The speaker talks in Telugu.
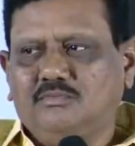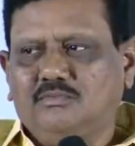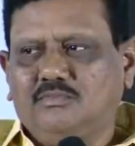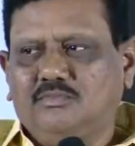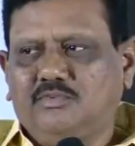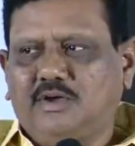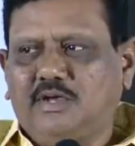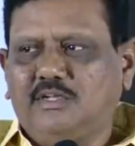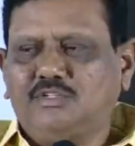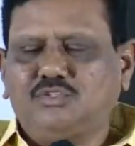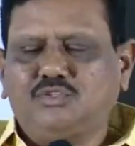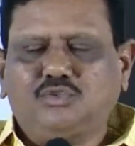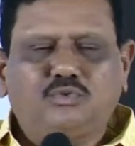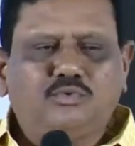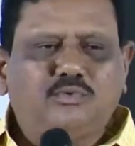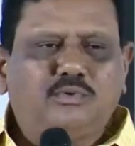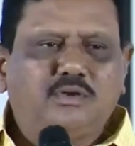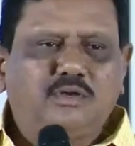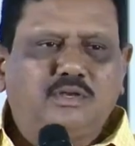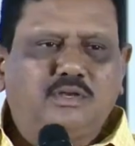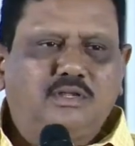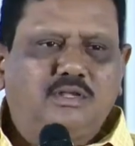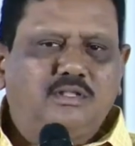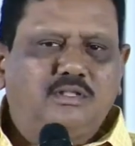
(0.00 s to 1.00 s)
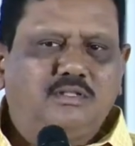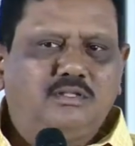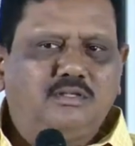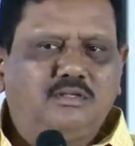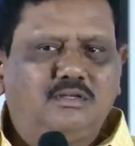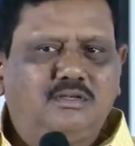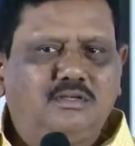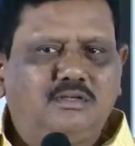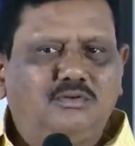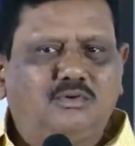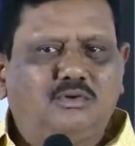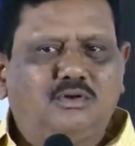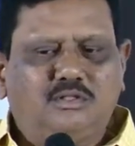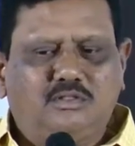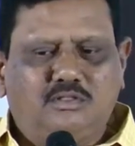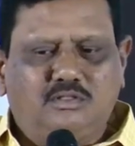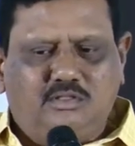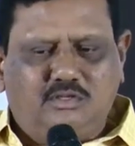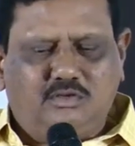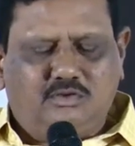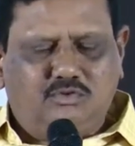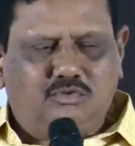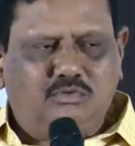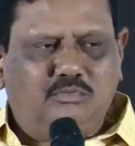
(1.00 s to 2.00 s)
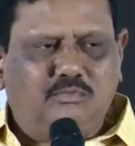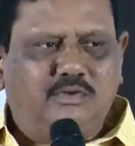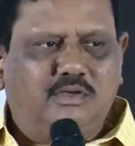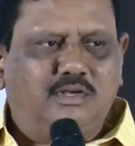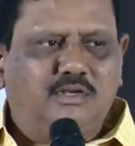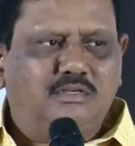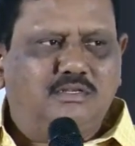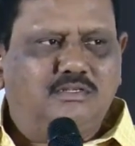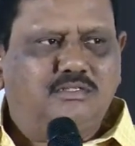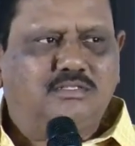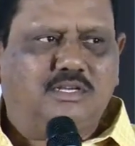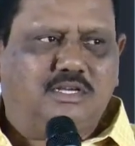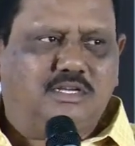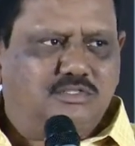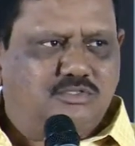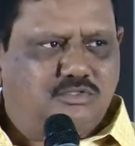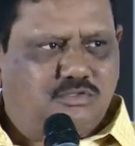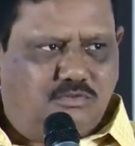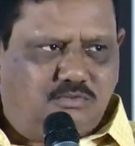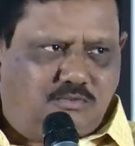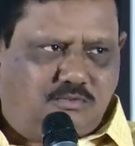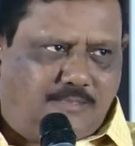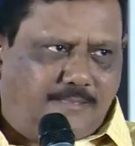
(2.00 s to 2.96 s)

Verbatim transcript: వాస్తు అనేది ఒక దిక్కుమాలిన శాస్త్రం